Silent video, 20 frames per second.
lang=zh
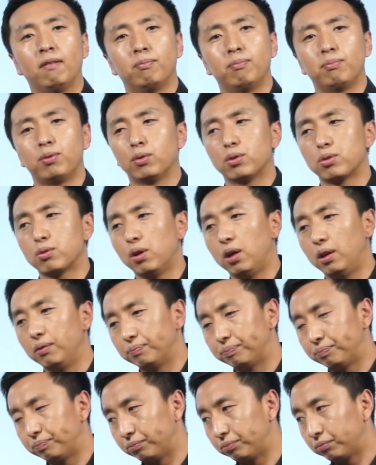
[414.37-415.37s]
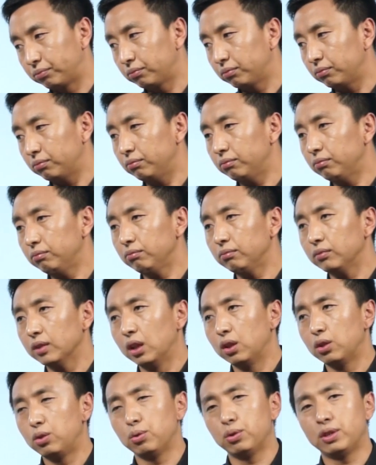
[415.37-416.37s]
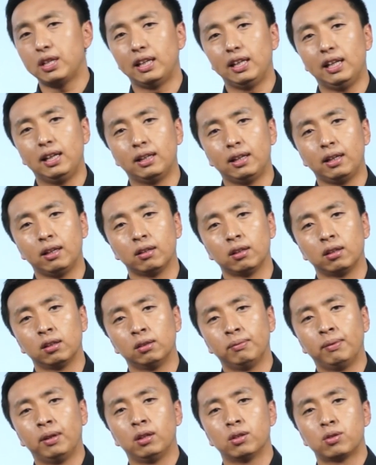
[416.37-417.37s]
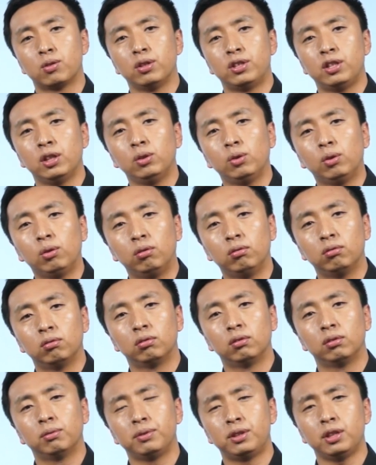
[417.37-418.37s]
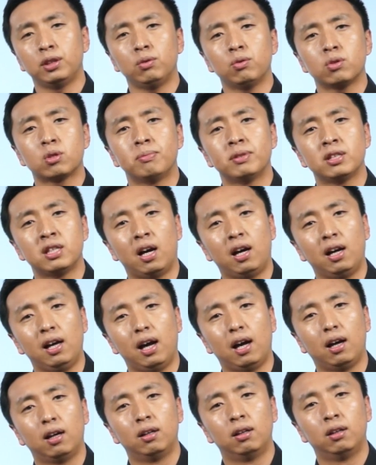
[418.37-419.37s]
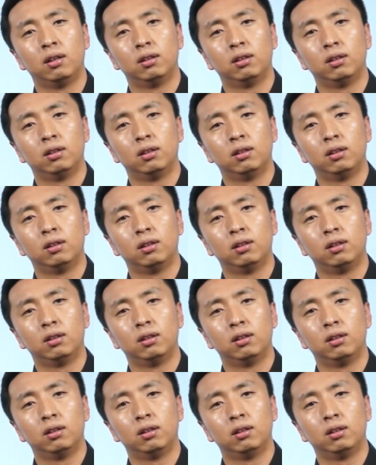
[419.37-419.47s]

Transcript: 你比如说，举个简单的例子，那么说京东。那么京东什么强呀？